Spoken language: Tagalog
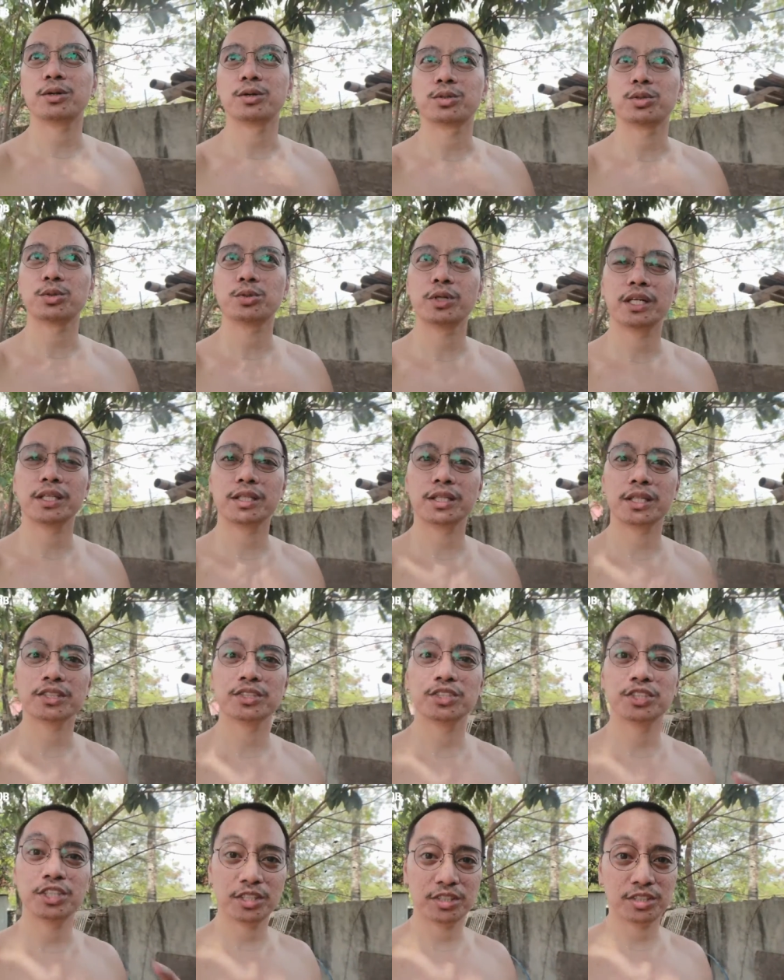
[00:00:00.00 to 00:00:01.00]
ako
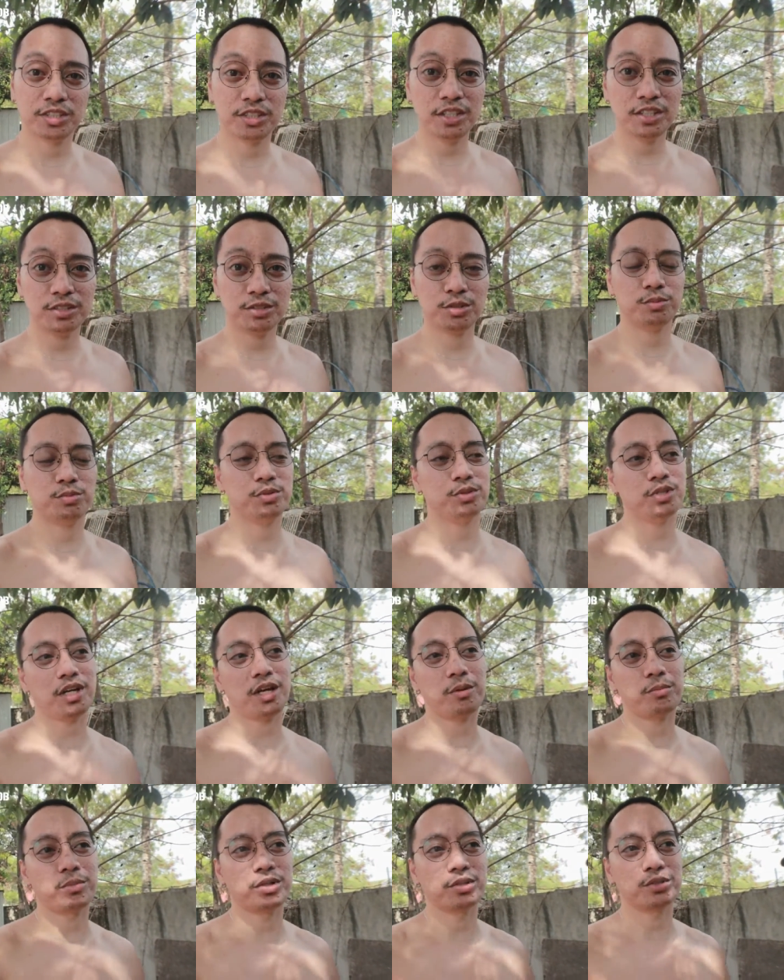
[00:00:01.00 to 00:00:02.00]
216
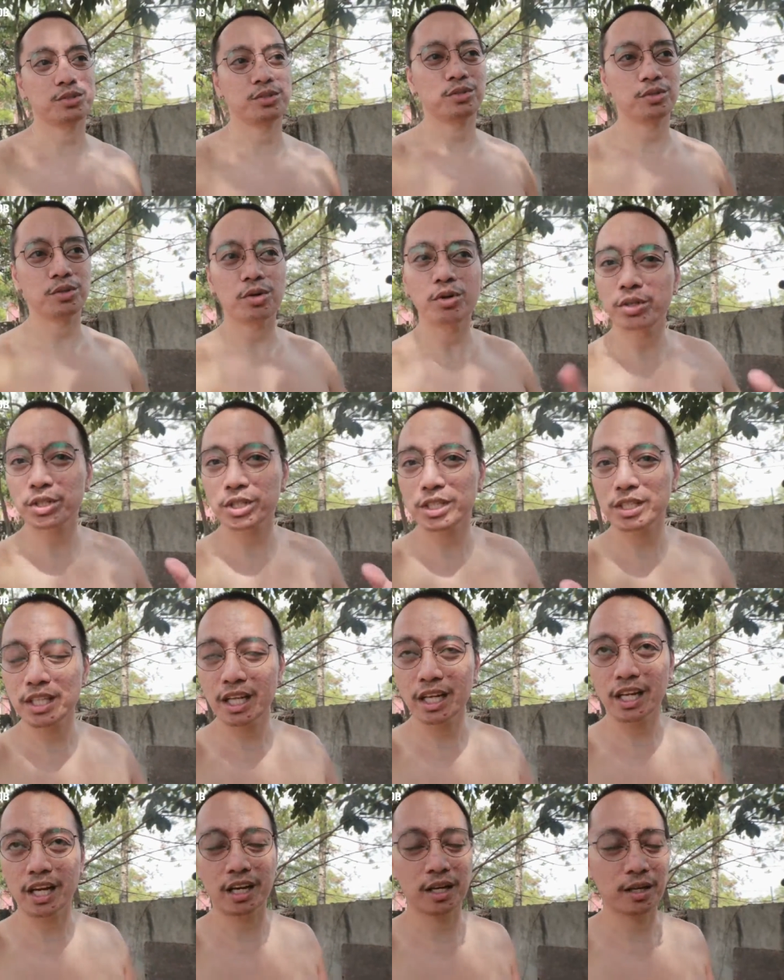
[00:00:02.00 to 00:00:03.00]
subscribers so konti
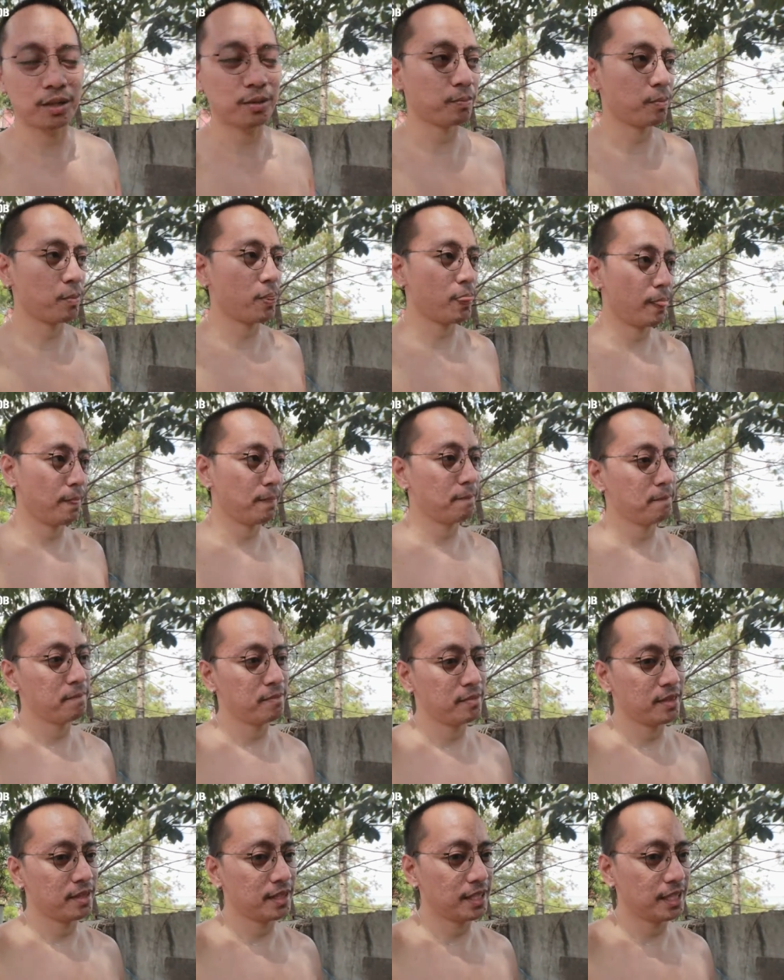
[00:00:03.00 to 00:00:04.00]
na lang
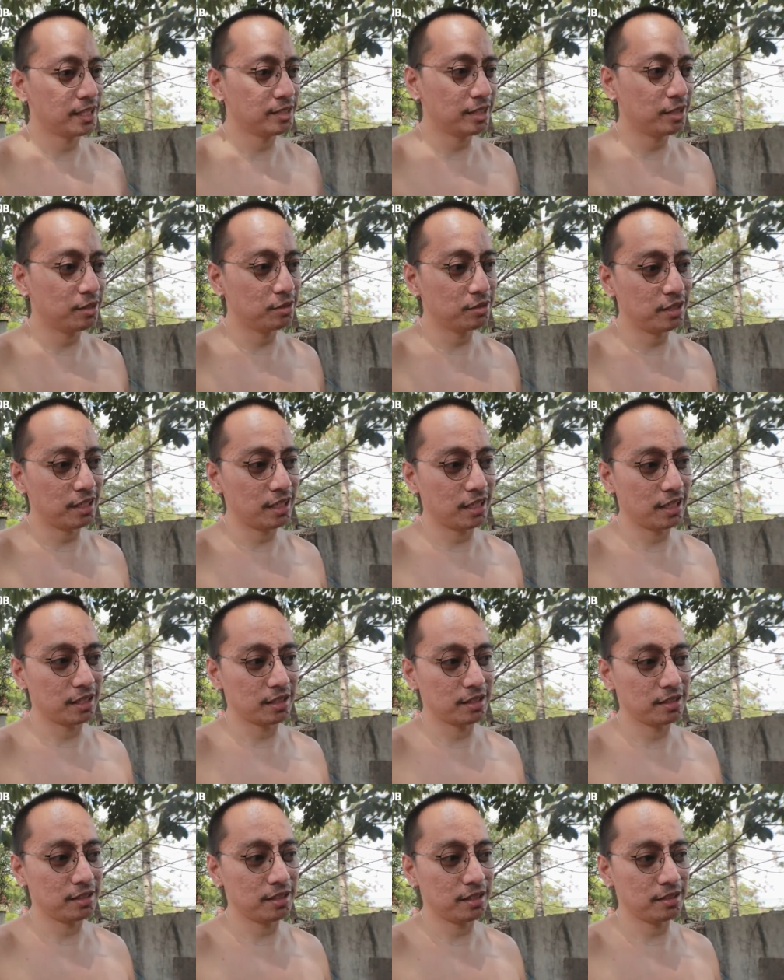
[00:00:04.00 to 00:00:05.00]
nasa ano na lang
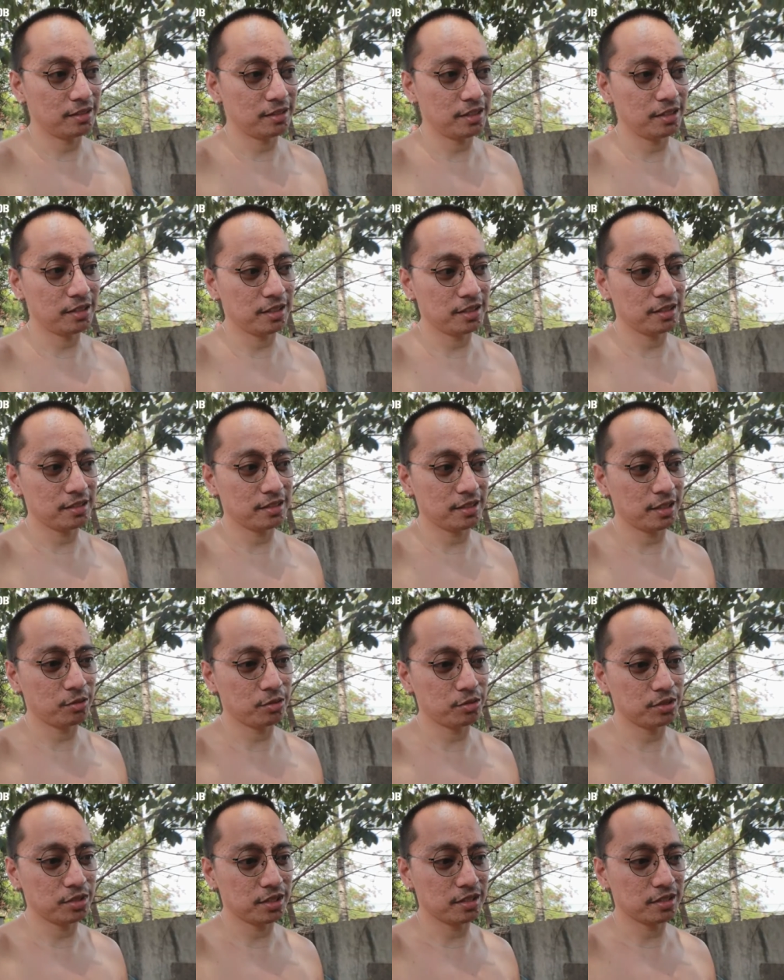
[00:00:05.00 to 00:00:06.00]

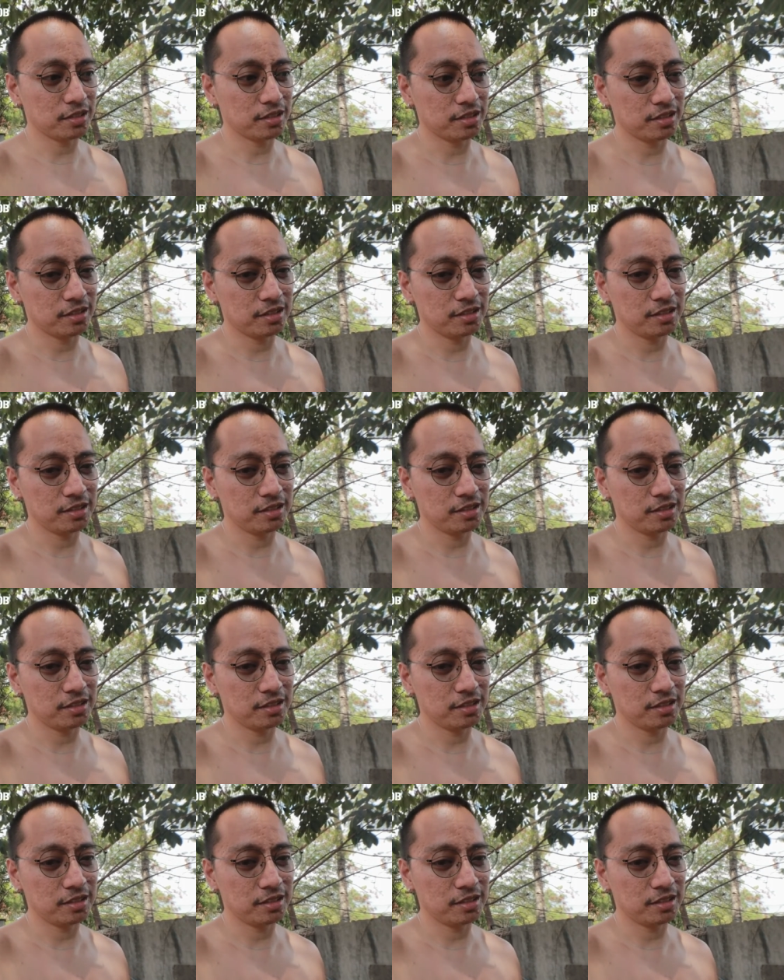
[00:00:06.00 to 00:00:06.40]
99,000